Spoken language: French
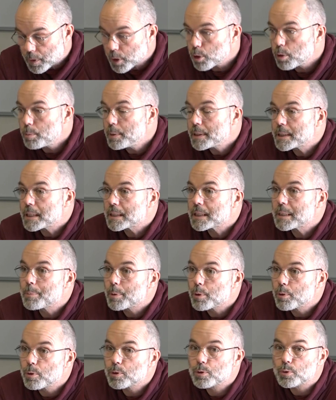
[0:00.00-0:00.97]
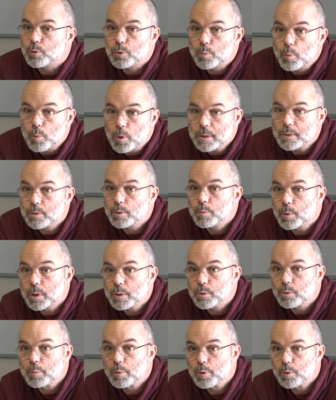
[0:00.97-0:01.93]
comme les indépendants sont de moins en
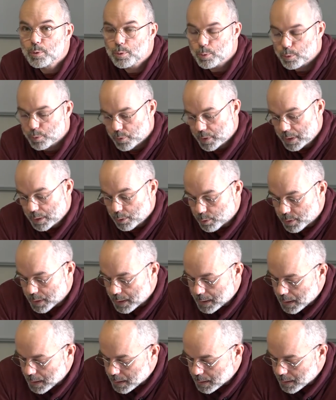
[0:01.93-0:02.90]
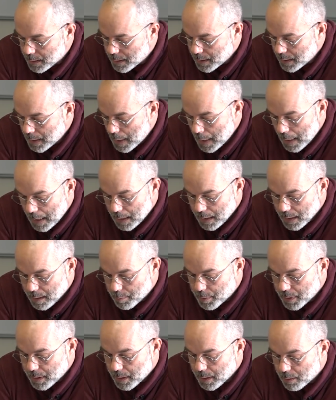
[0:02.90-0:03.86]
moins nombreux au fil de ces années, eh
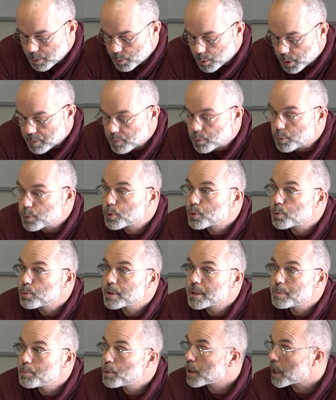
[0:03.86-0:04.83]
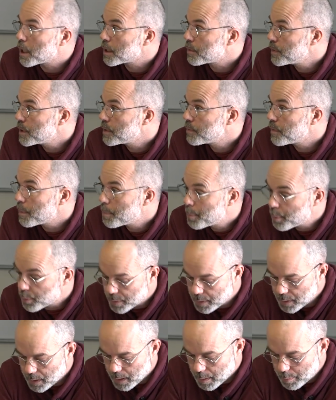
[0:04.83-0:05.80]
bien, leur révolution démographique va
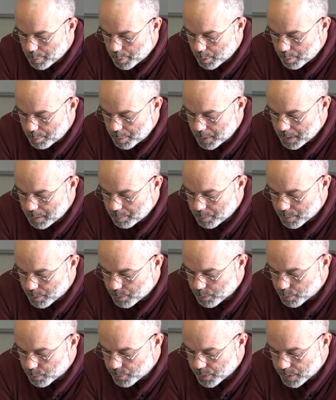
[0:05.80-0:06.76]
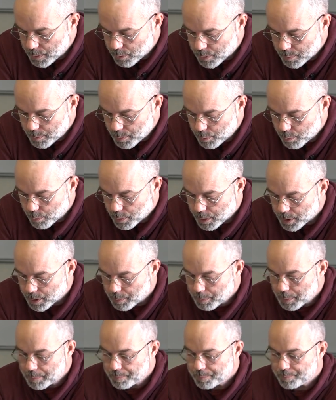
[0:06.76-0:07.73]
poser un problème euh, de financement du
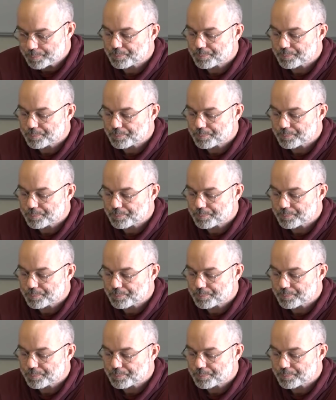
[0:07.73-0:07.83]
régime.